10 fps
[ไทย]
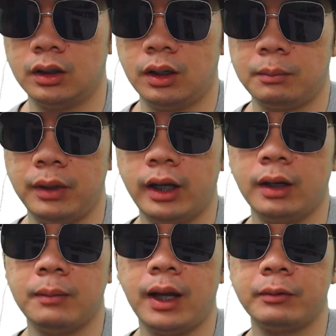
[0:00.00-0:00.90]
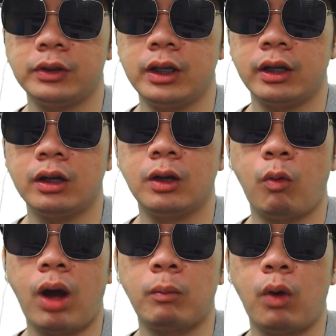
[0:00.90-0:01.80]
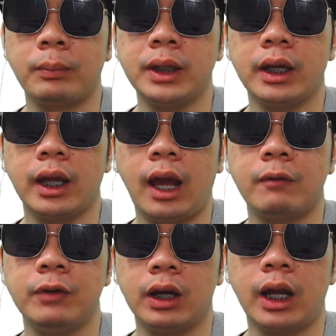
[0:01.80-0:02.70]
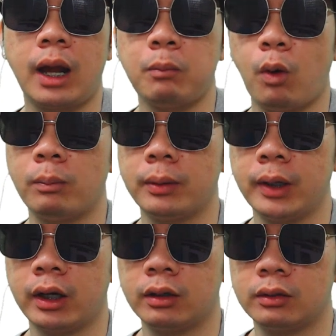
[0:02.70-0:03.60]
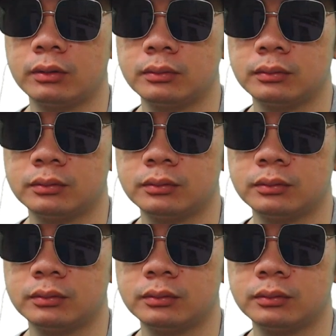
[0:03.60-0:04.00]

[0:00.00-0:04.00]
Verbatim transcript: เบนนา t r a ร m a ก็คือความความเครียดในการฝึกนะครับผมเพื่อนๆตั้งนานแล